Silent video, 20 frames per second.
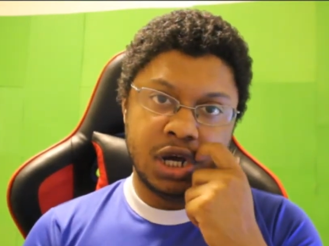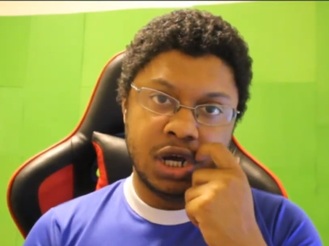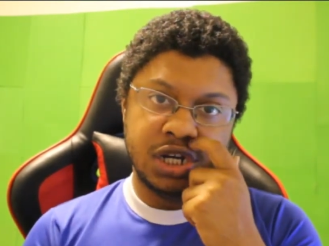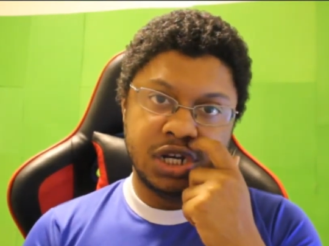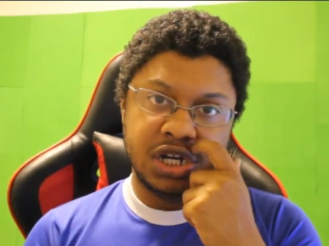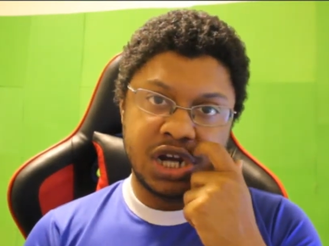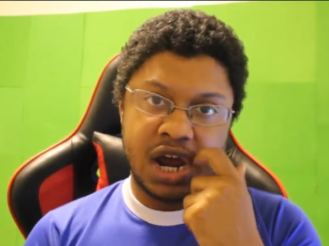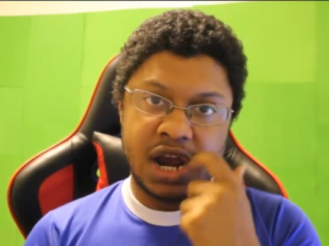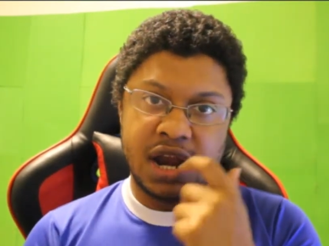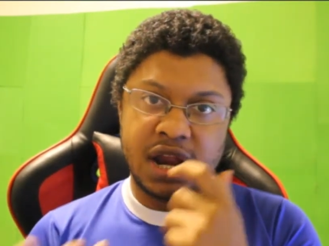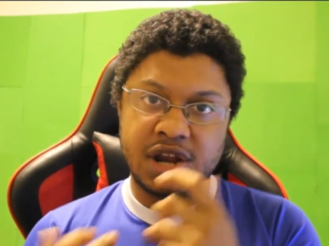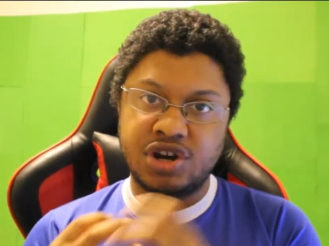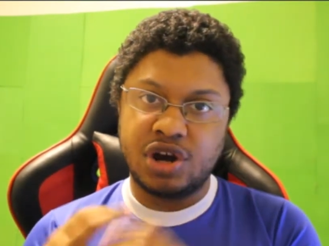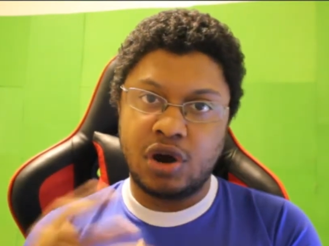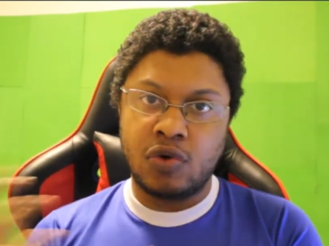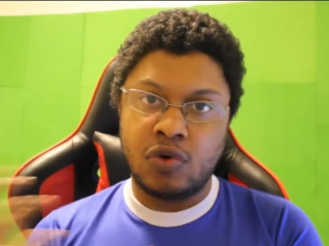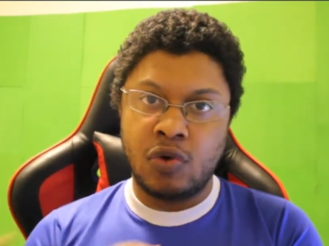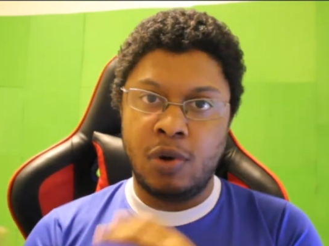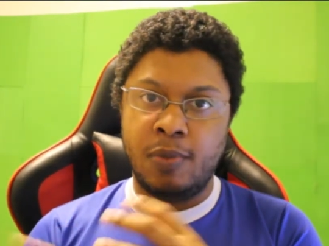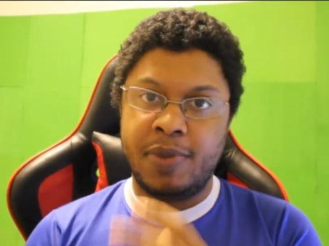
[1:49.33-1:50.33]
de, de
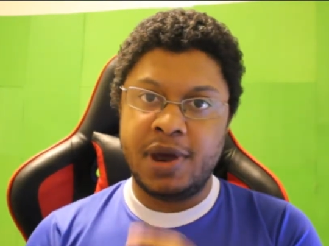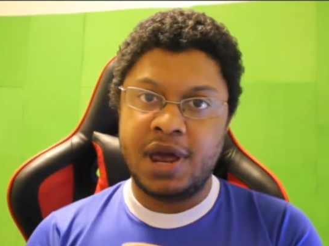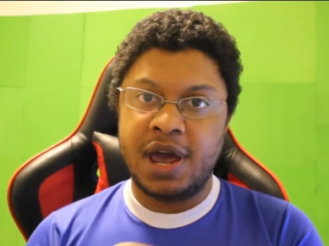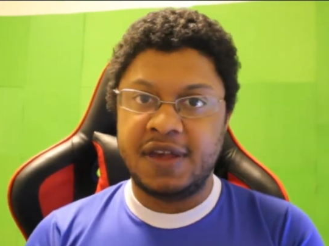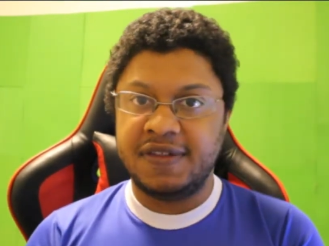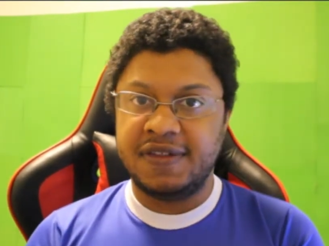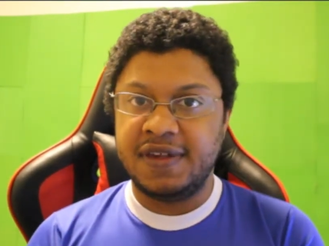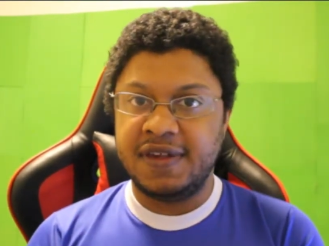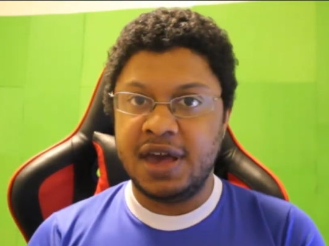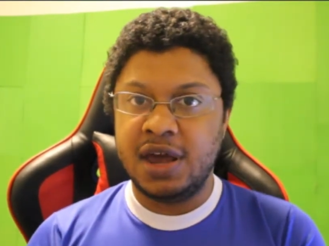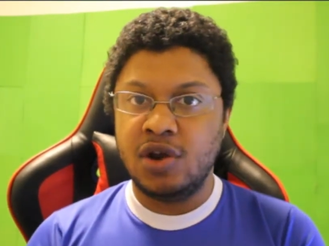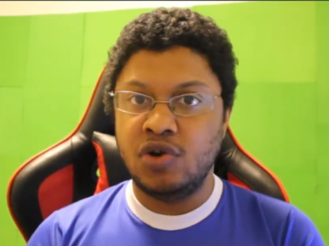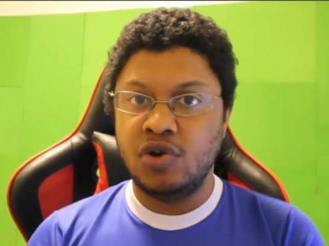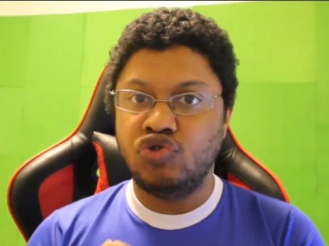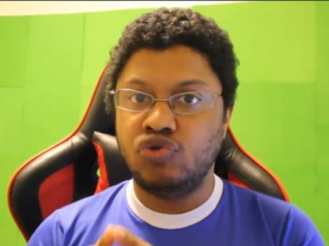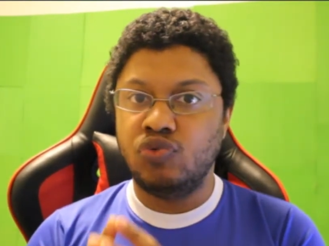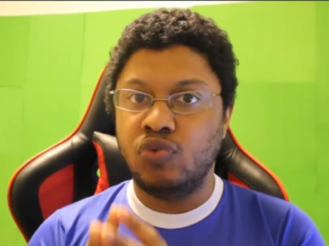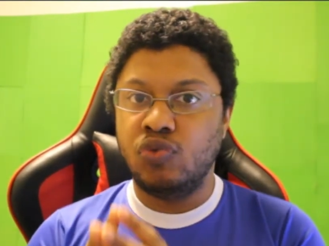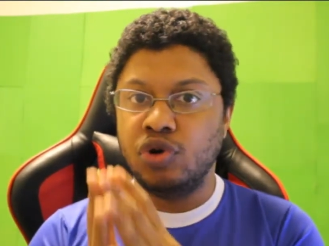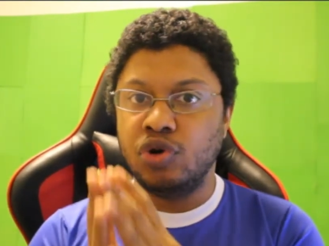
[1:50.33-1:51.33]
acompanhar a série,
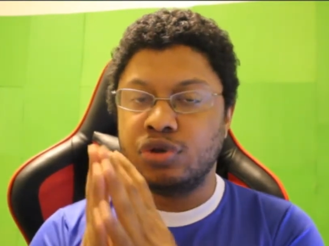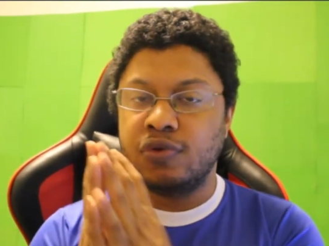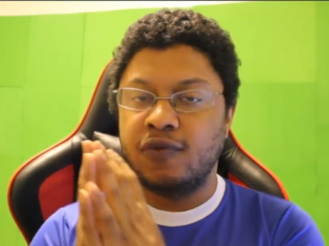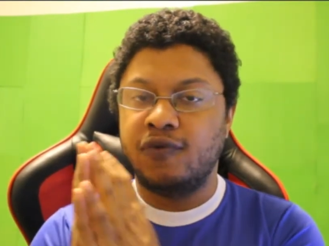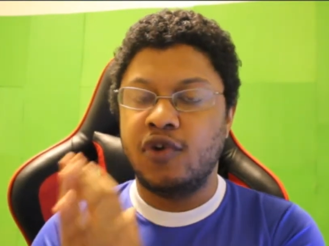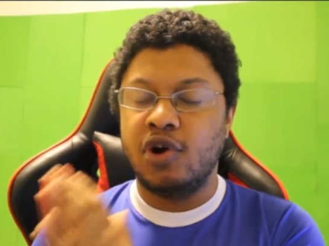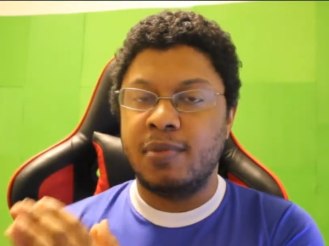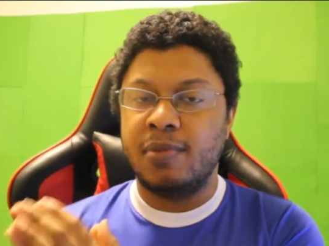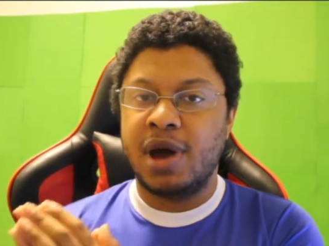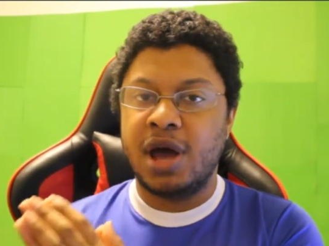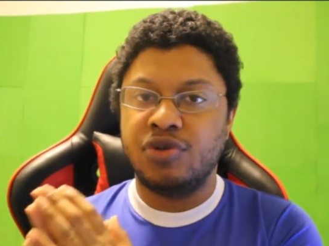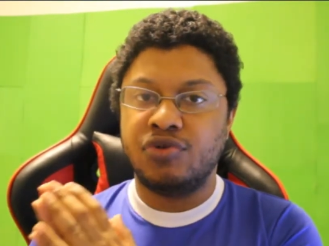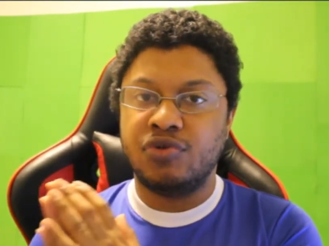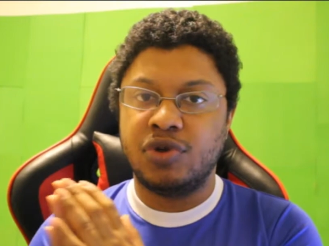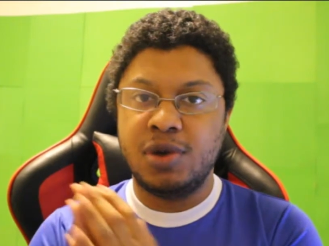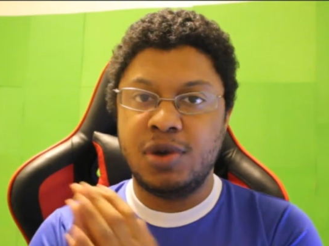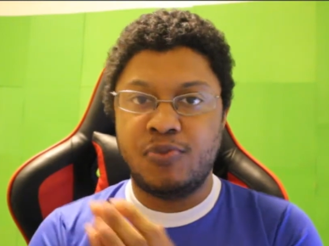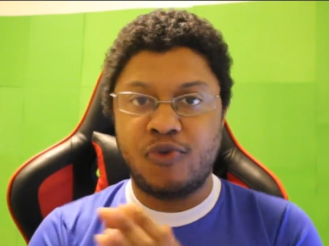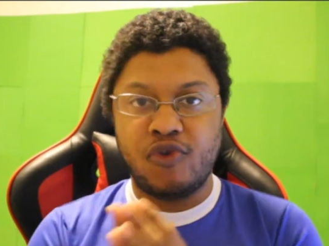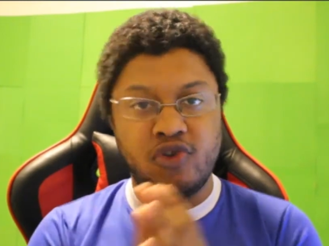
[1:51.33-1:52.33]
de um outro formato
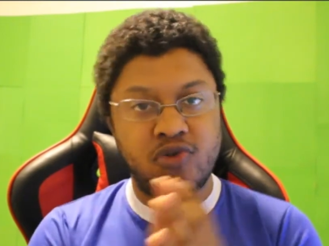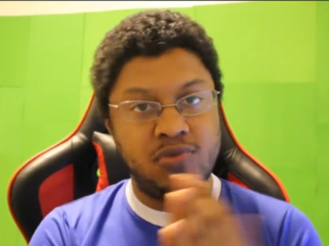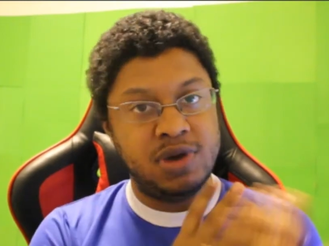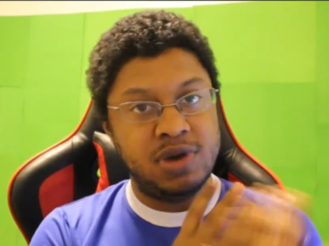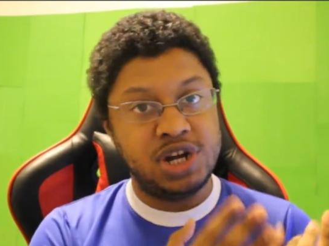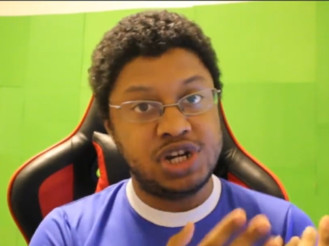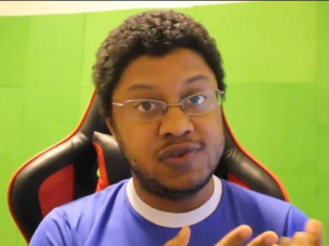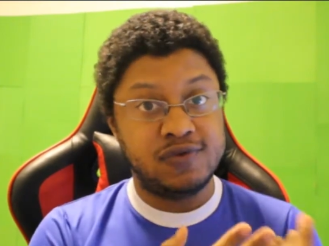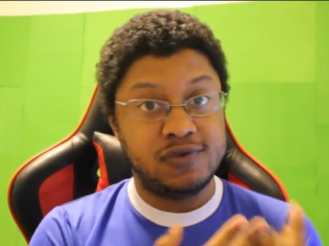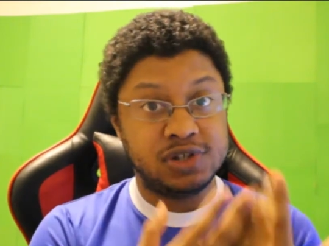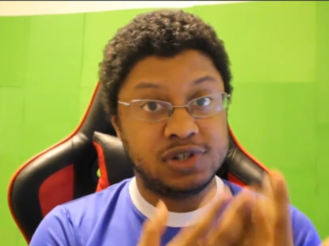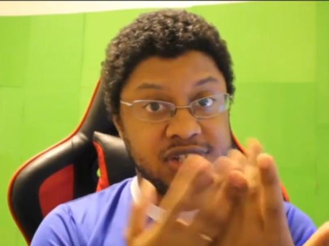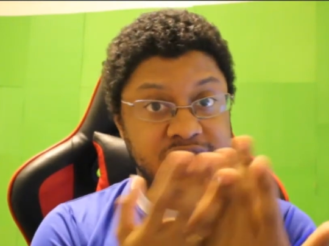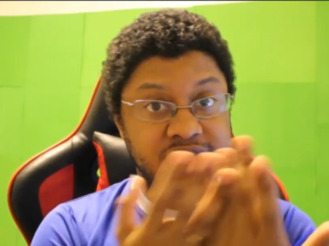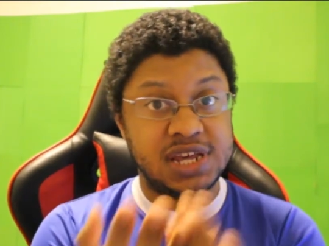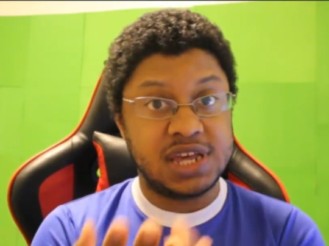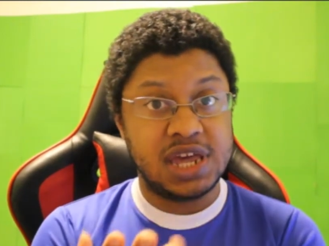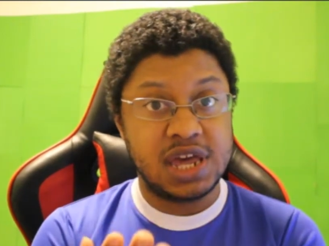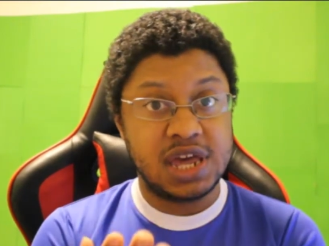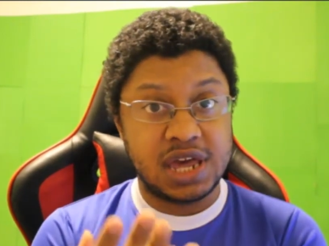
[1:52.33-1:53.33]
que provavelmente
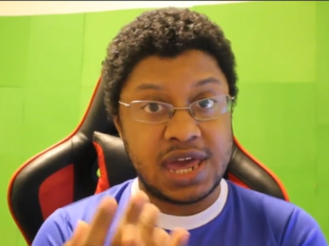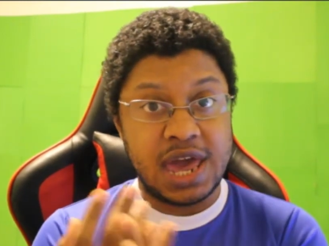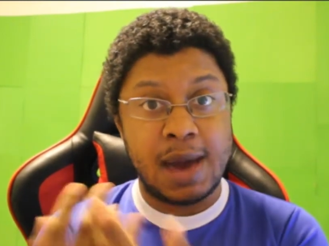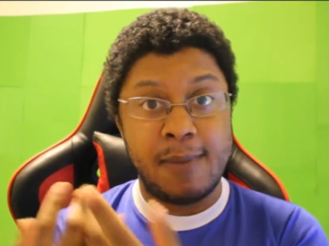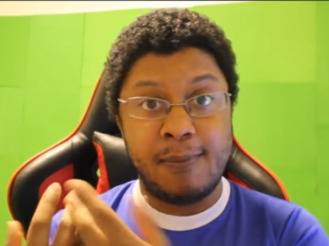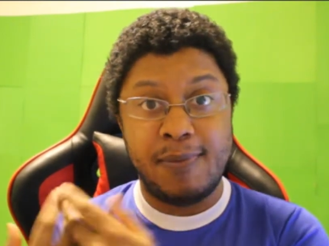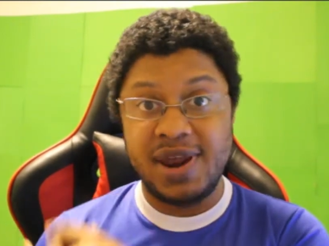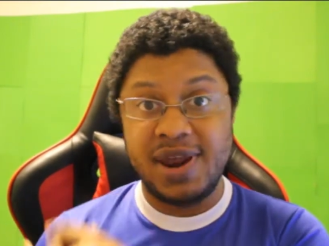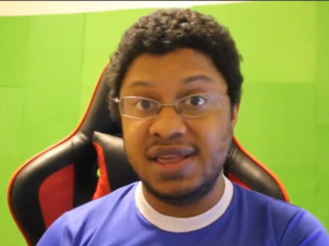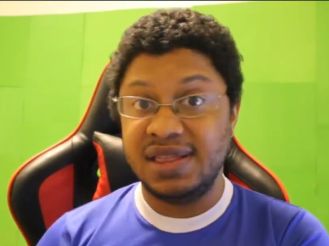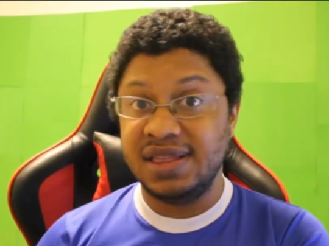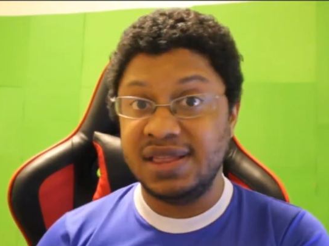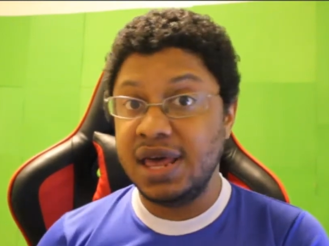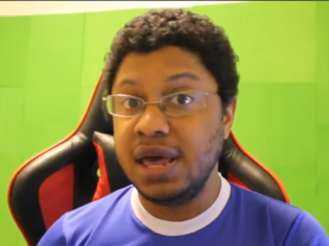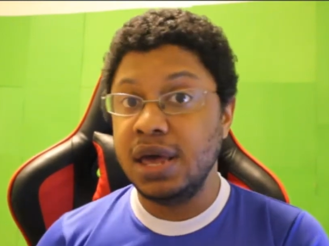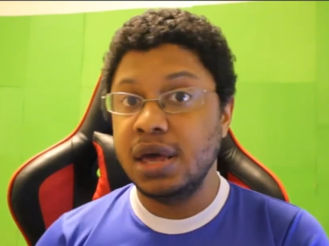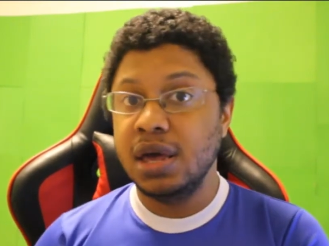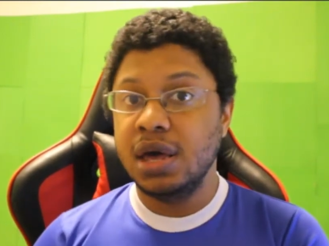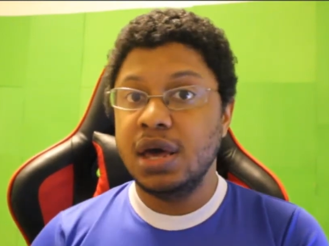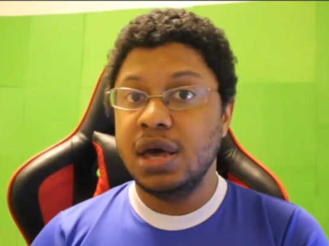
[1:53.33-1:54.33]
você que quer
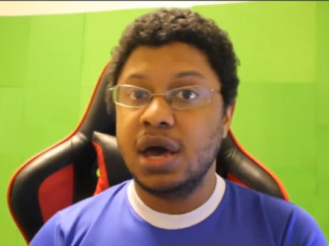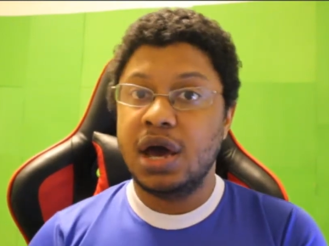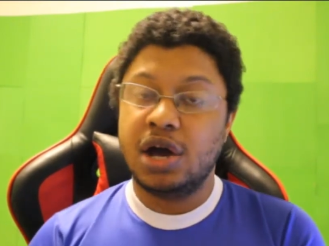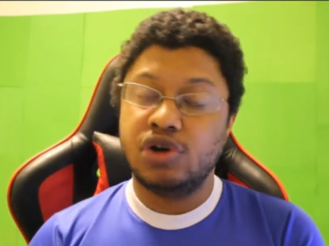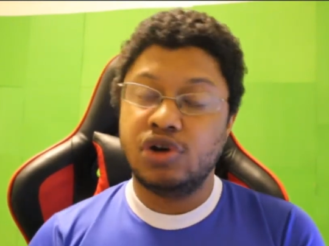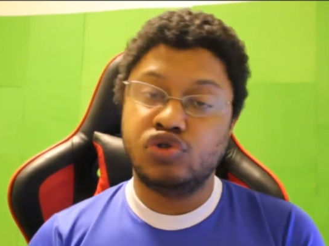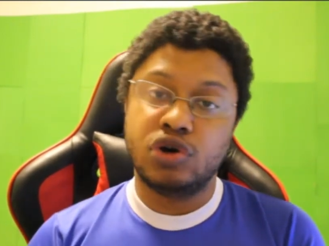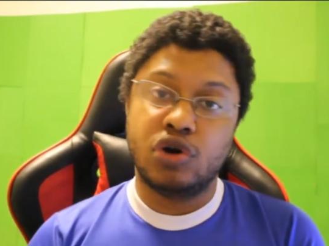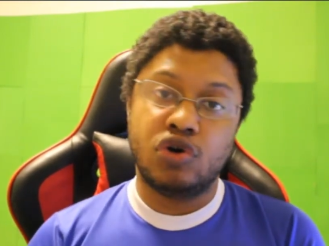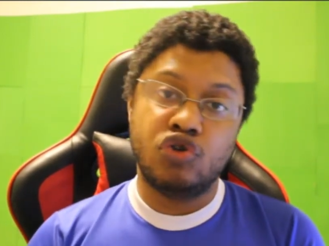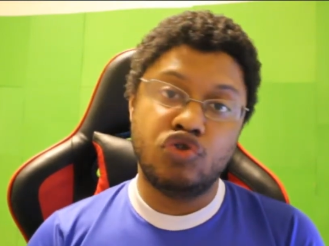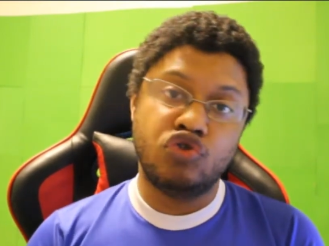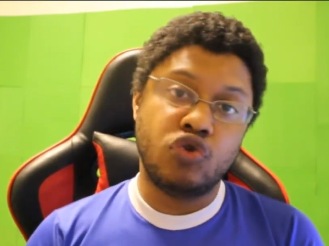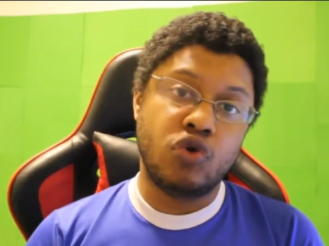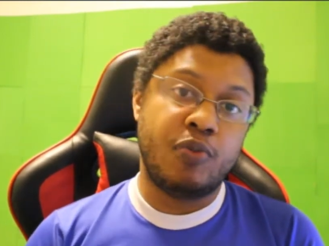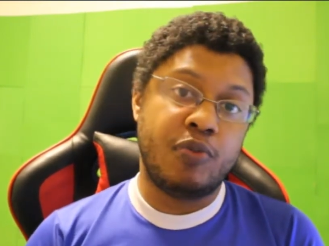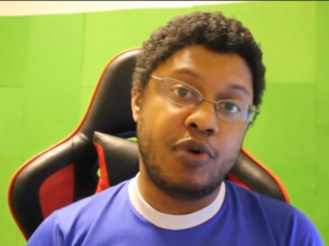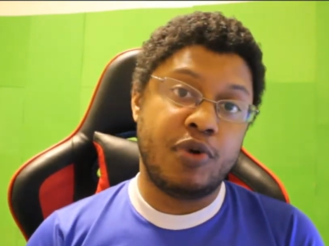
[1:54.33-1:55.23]
aprender a jogar o jogo,